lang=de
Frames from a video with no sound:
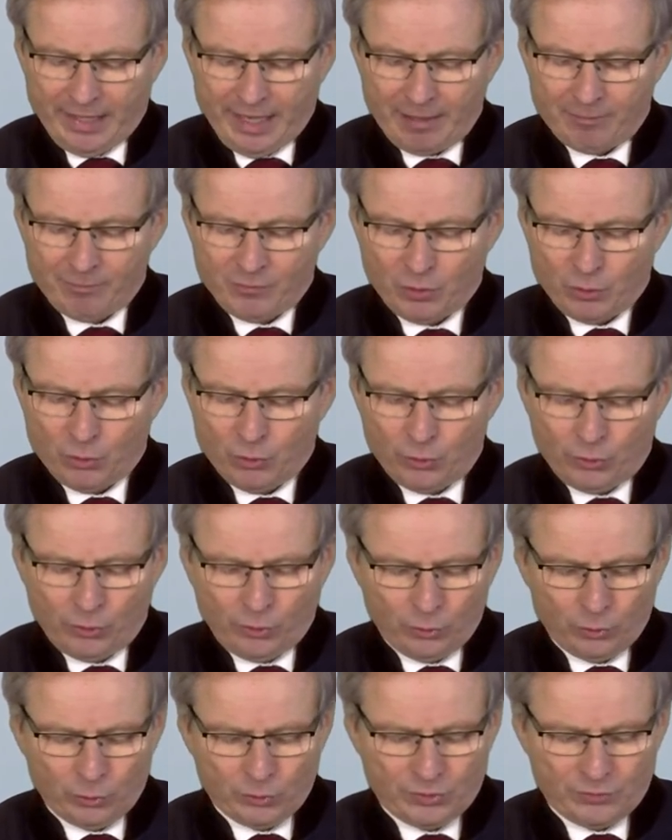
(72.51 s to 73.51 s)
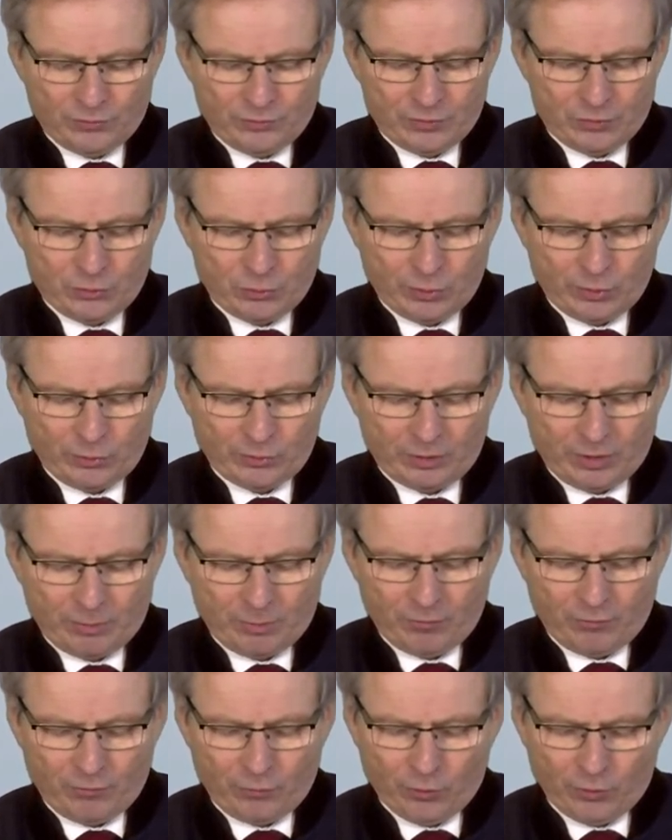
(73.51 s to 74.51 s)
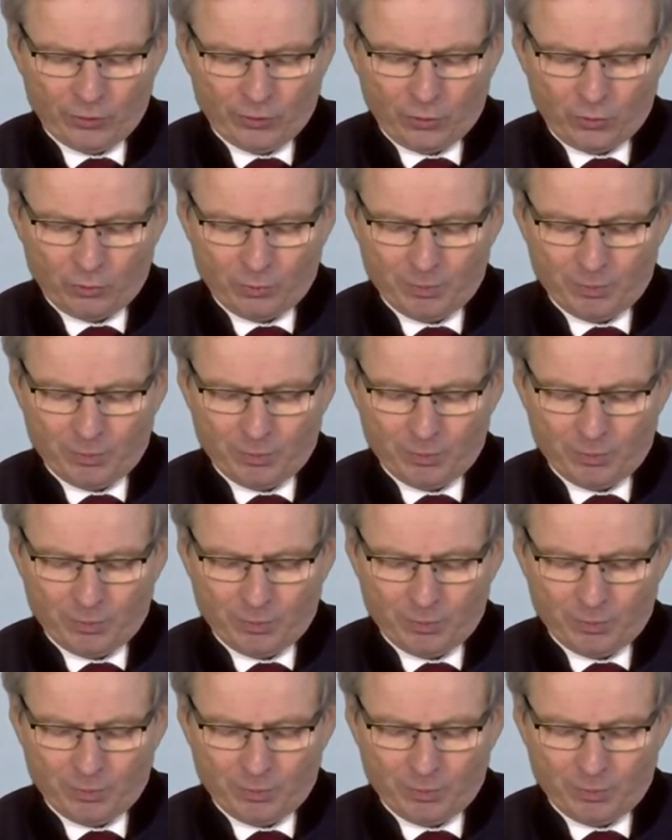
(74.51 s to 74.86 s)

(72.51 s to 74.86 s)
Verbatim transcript: haben die lückenlose Versorgung der Bevölkerung